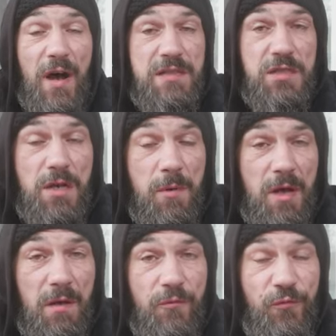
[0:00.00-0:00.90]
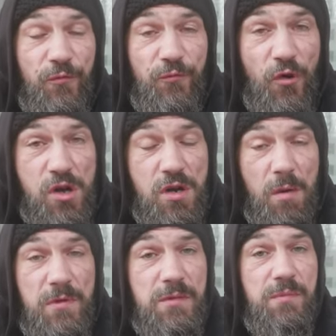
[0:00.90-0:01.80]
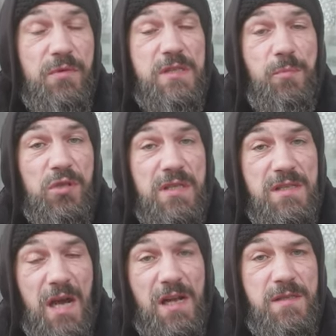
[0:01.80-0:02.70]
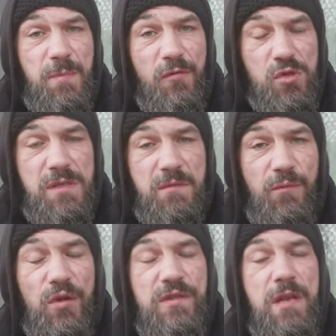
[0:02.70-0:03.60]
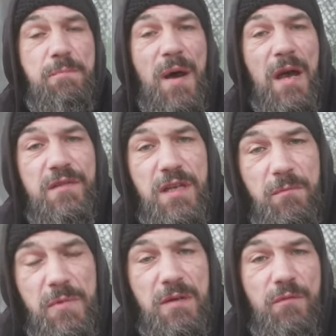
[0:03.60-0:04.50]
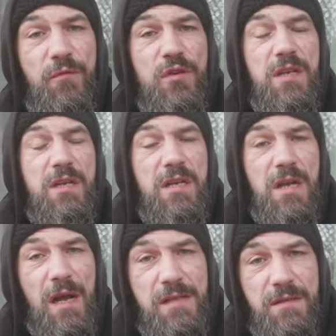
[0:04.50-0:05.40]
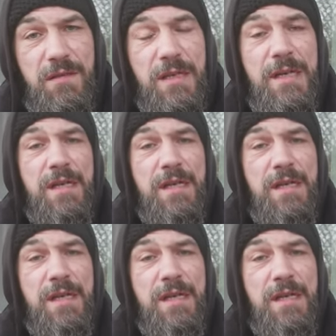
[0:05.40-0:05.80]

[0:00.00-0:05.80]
war sich aber vollkommen des Potenzials bewusst von den Paradigmen, von den Inhalten,